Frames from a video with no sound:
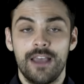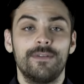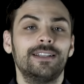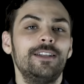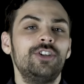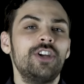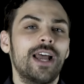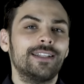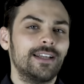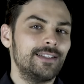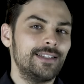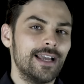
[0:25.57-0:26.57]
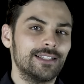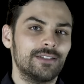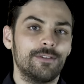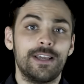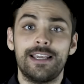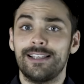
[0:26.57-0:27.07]
В отличие от
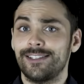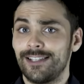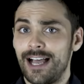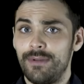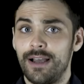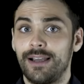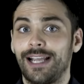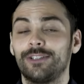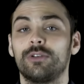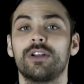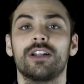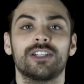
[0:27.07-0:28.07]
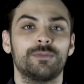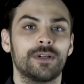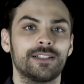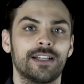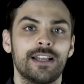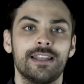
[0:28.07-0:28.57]
христианства и ислама, которые
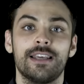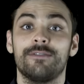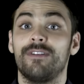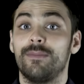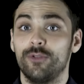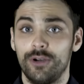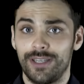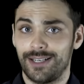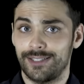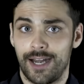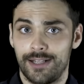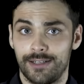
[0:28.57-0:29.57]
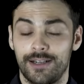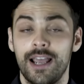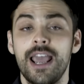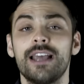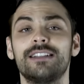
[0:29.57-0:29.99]
распространены во многих странах,